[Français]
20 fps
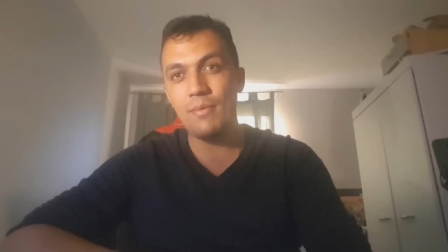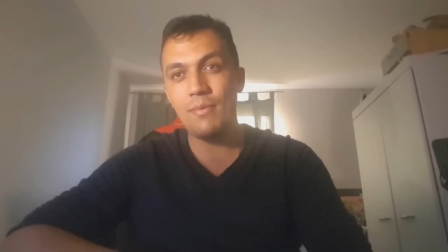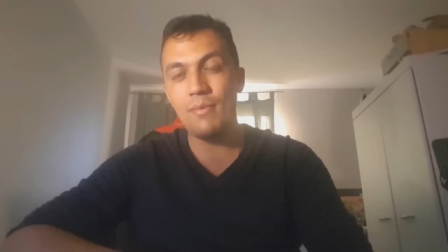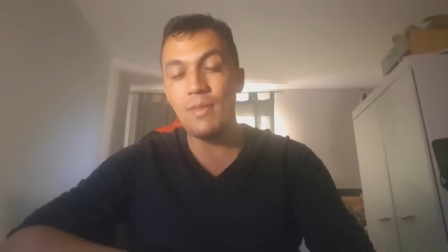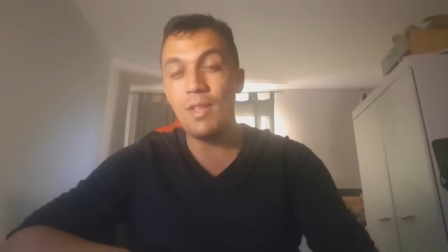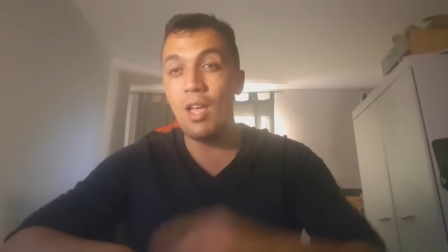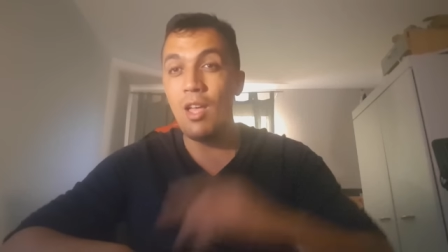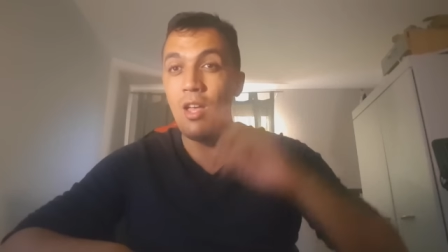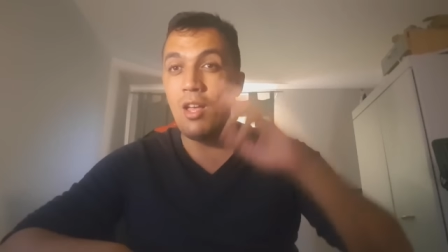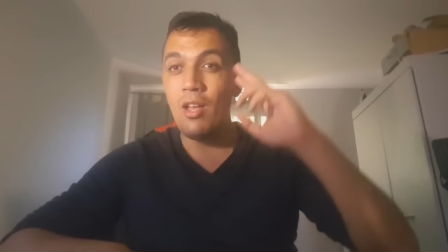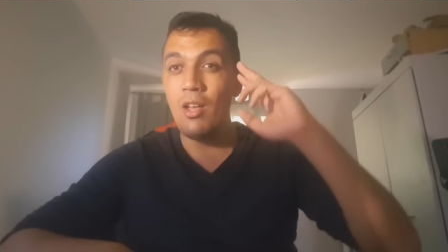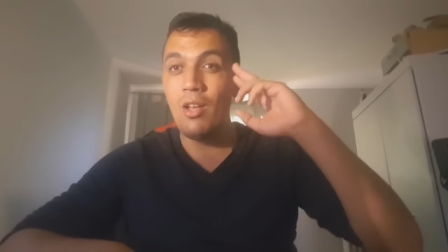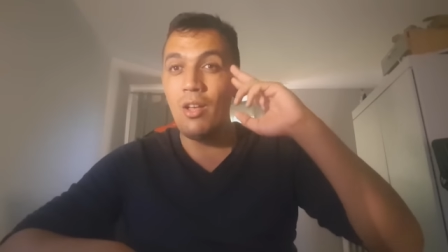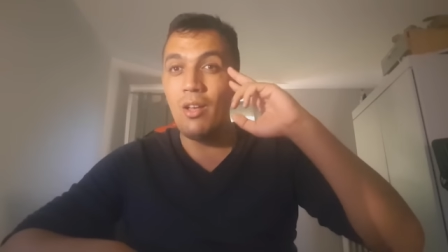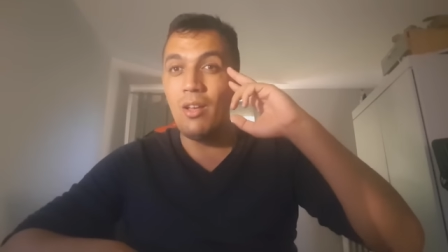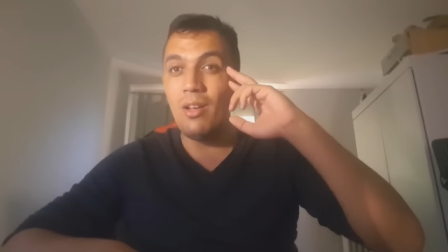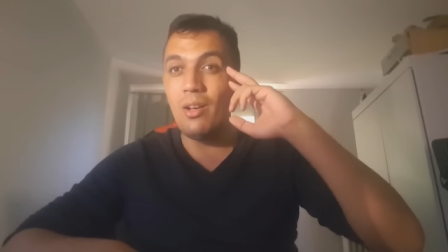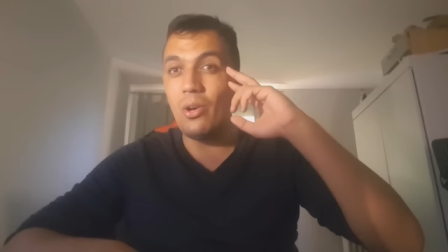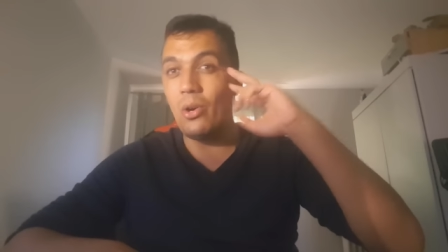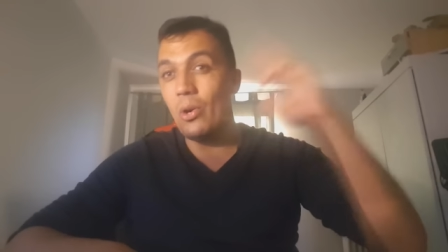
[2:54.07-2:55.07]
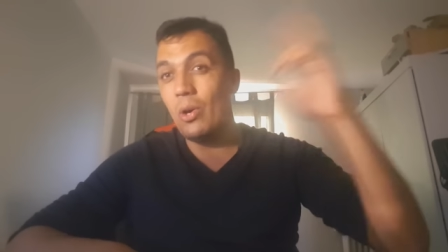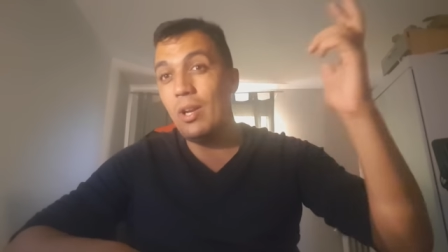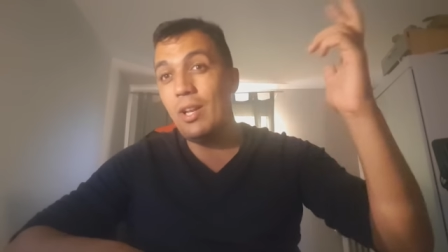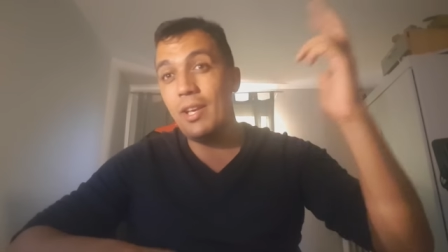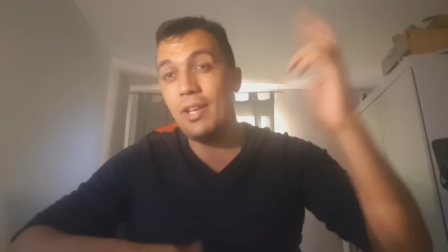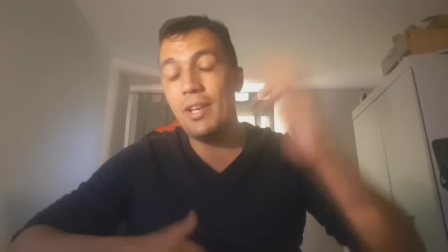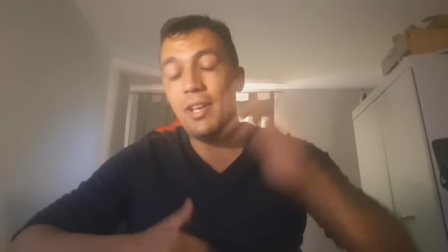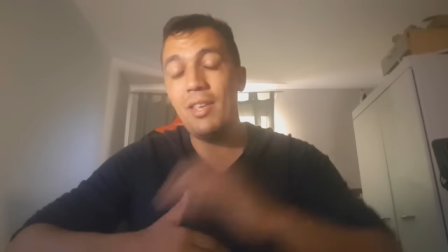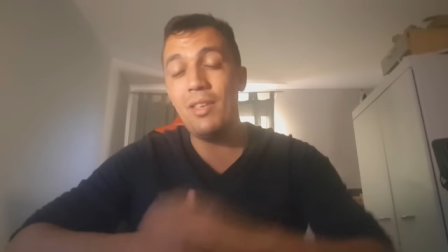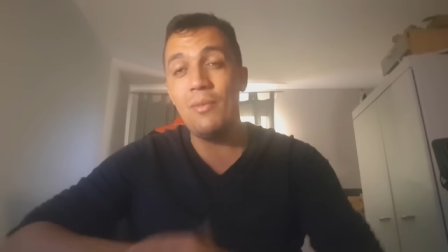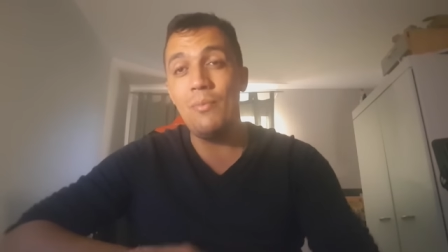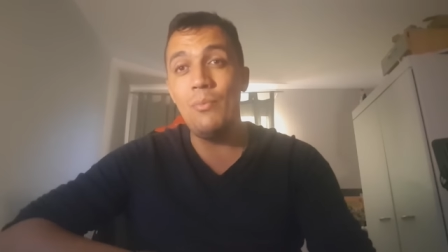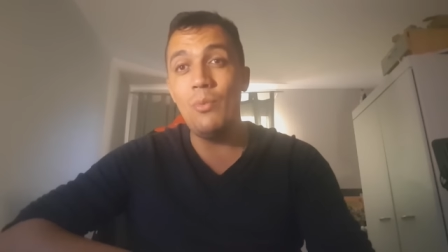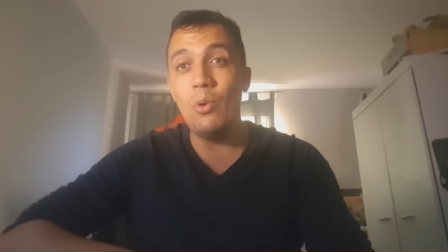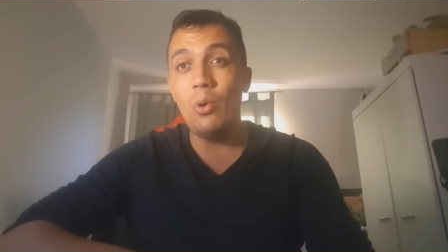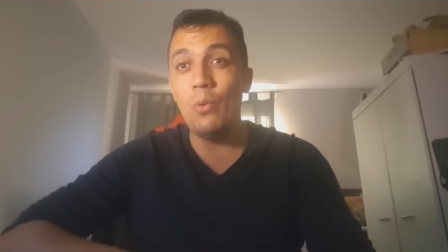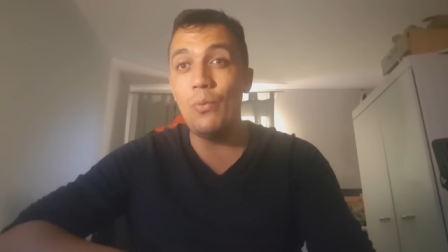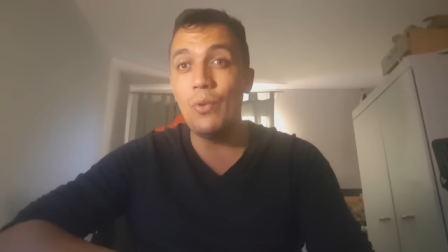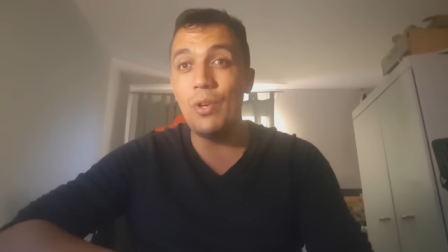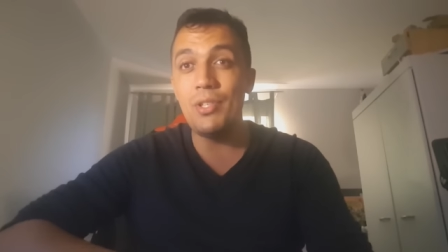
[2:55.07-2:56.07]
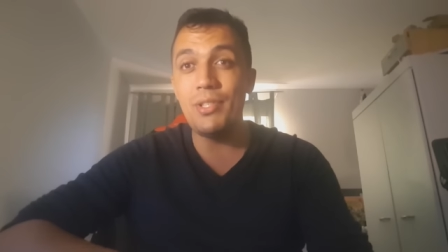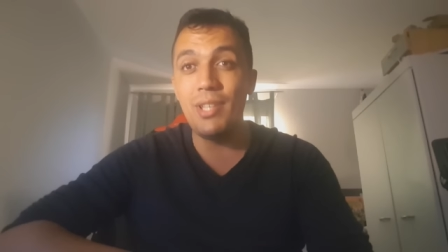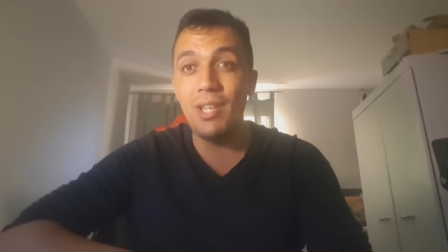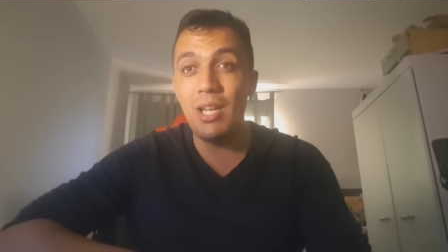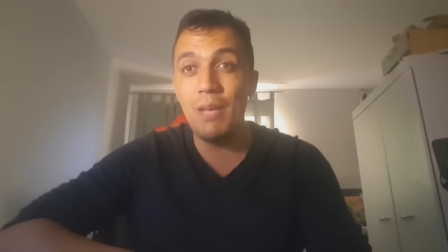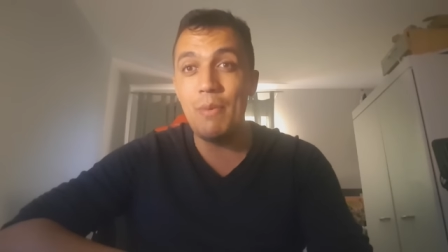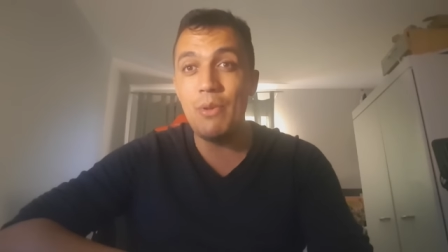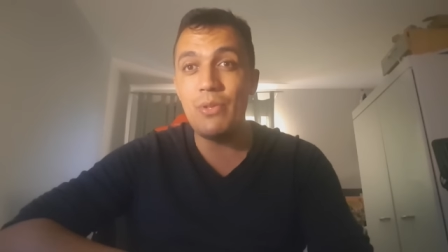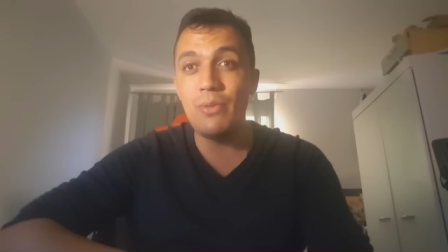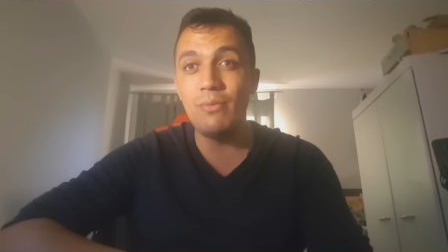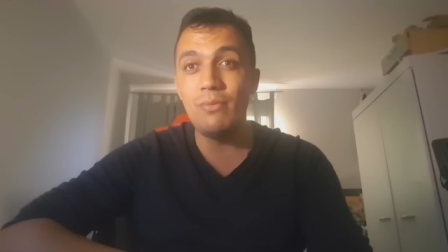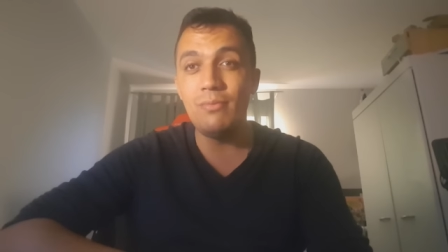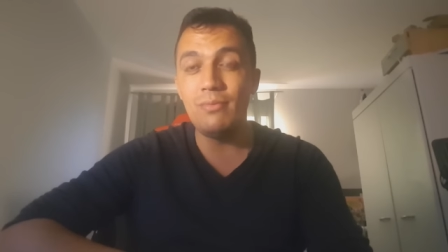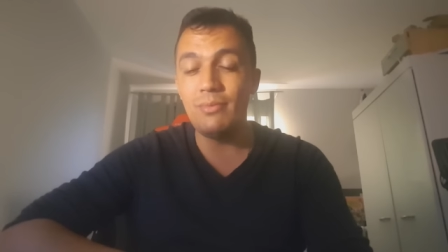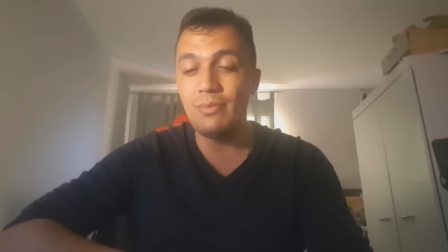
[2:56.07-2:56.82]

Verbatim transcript: A de suite. Ray, me revoici à la maison.